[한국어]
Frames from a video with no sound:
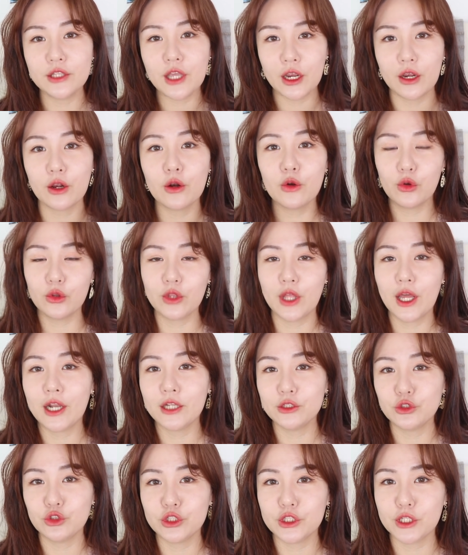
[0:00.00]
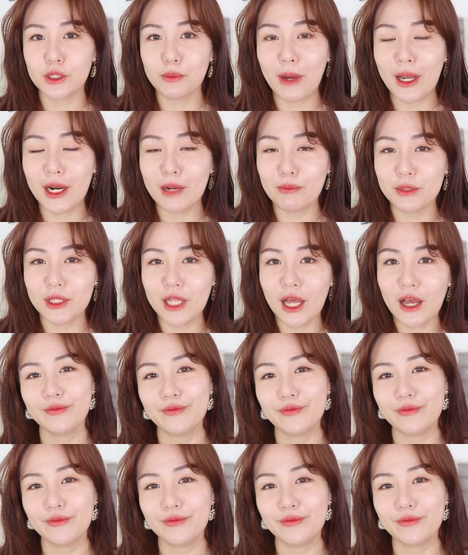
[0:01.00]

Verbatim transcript: 댓글로 달아주시기 바랍니다.